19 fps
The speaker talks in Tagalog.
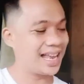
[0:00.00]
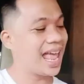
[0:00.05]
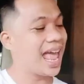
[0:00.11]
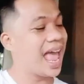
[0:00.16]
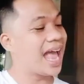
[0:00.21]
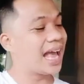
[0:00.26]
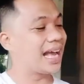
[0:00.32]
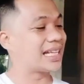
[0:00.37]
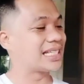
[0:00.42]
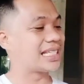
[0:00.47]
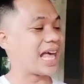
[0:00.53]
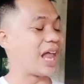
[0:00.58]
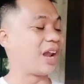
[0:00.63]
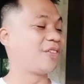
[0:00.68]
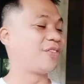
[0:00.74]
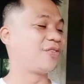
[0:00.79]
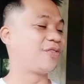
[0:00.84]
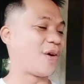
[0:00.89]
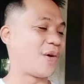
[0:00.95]
nga
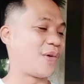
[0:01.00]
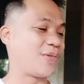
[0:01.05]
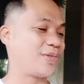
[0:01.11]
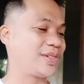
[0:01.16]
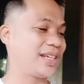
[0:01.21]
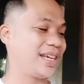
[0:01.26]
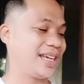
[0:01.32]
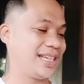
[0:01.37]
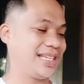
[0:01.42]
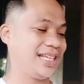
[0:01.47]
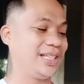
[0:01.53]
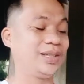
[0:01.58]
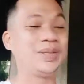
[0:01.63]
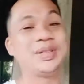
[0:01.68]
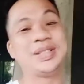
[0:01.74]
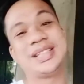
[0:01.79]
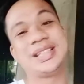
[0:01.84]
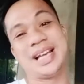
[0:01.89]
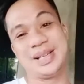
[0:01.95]
cellphone dito
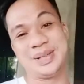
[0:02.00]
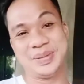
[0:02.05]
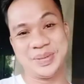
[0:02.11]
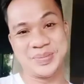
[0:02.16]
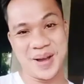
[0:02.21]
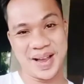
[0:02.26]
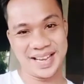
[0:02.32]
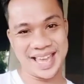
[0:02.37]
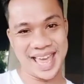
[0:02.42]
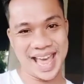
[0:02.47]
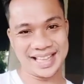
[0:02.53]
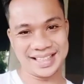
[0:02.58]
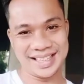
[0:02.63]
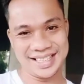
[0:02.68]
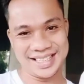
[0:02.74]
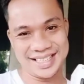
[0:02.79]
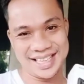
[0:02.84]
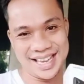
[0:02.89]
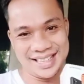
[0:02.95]
sa Dumaguete
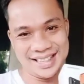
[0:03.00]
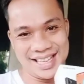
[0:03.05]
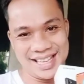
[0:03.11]
City.